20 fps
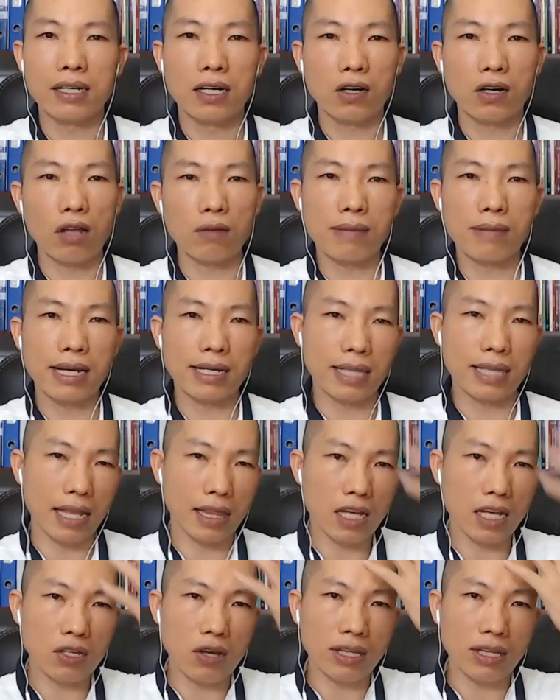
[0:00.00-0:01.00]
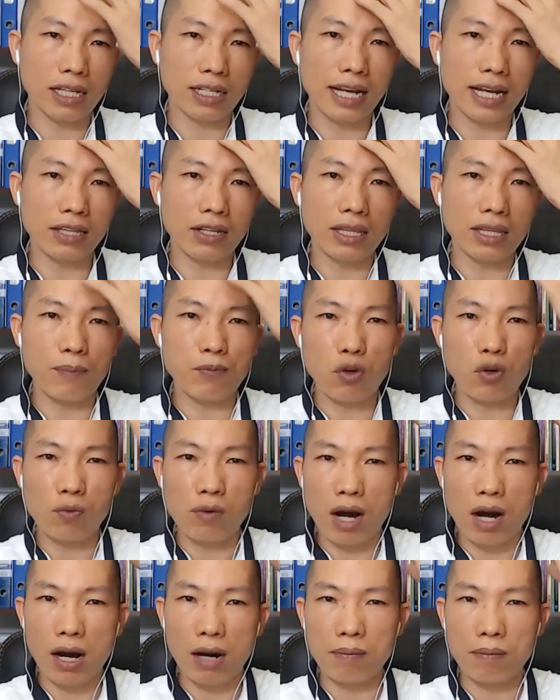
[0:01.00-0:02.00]
con mình là neuron thần kinh nó tập
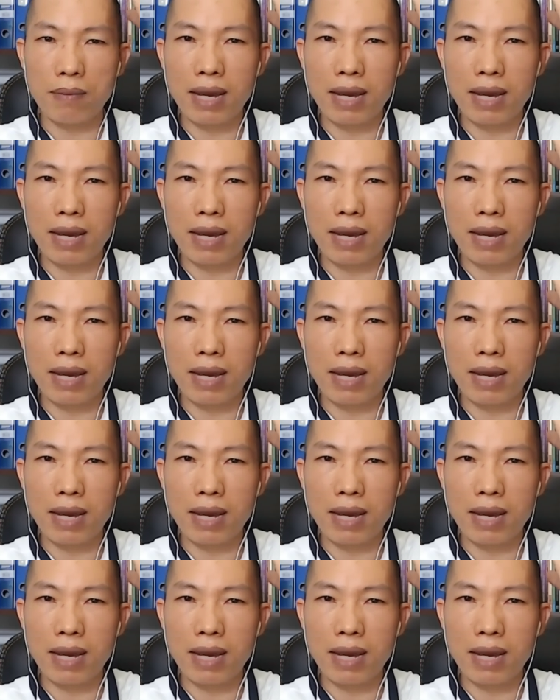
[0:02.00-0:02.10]
trung ở